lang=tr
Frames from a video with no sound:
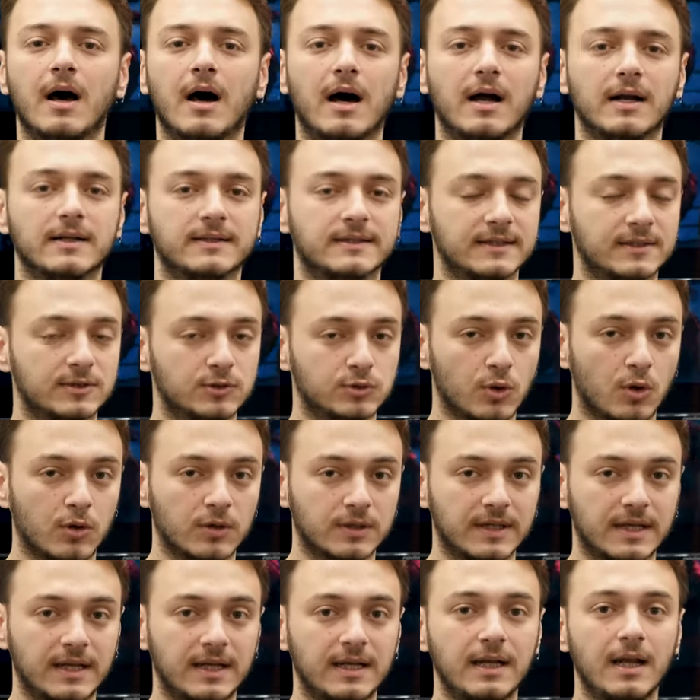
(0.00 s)
artık
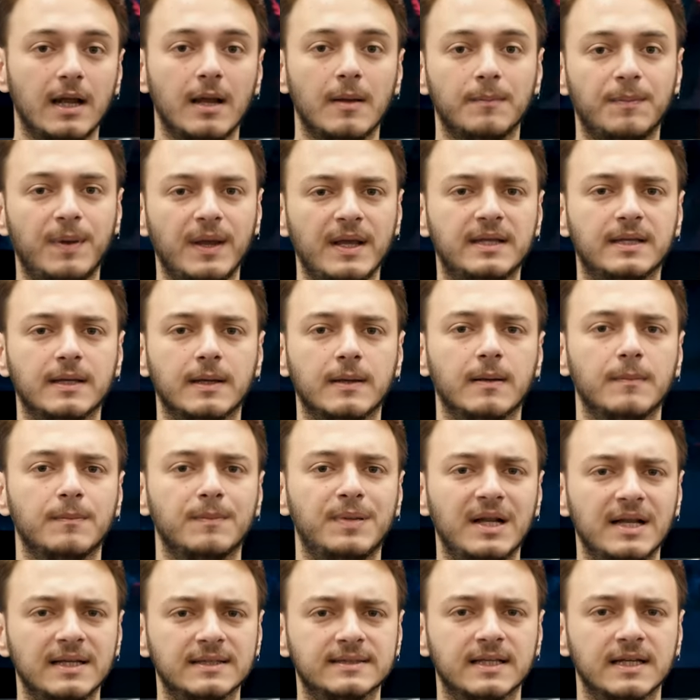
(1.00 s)
zor değil. Peki
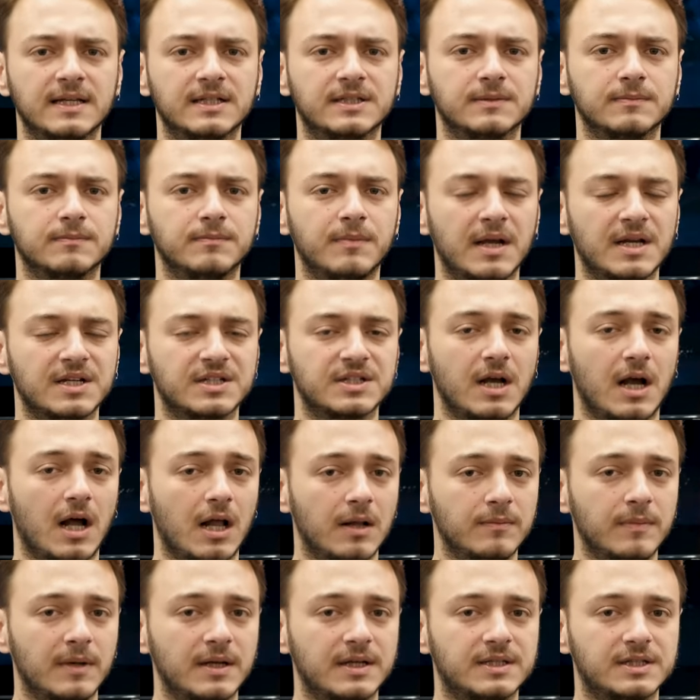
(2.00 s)
PlayStation 5
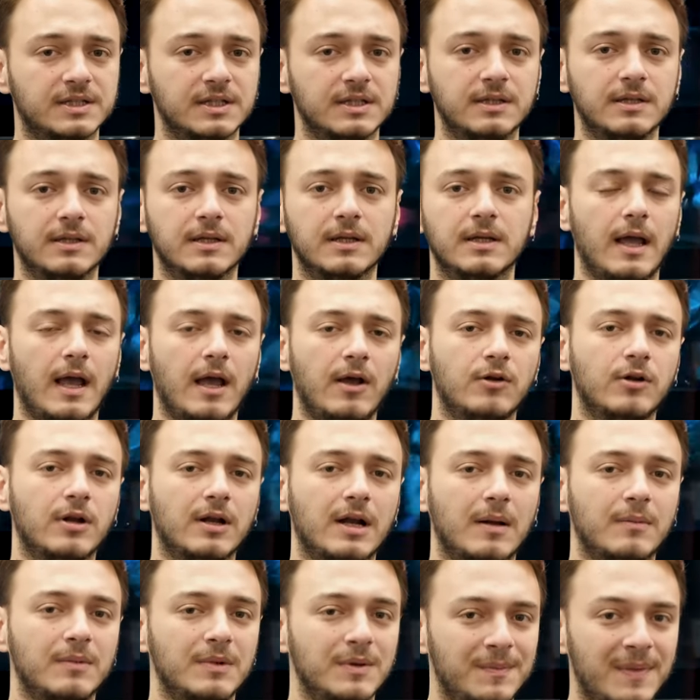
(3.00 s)
almak için en
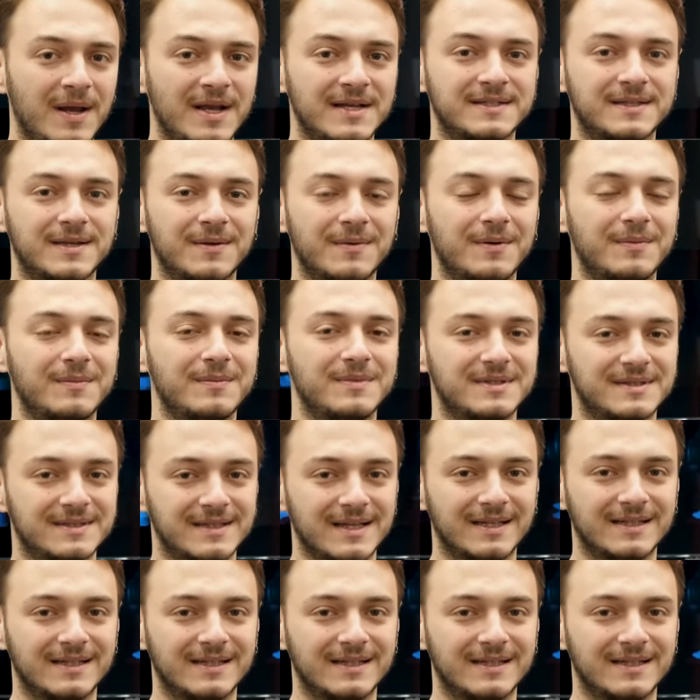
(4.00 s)
önemli 5 sebebimiz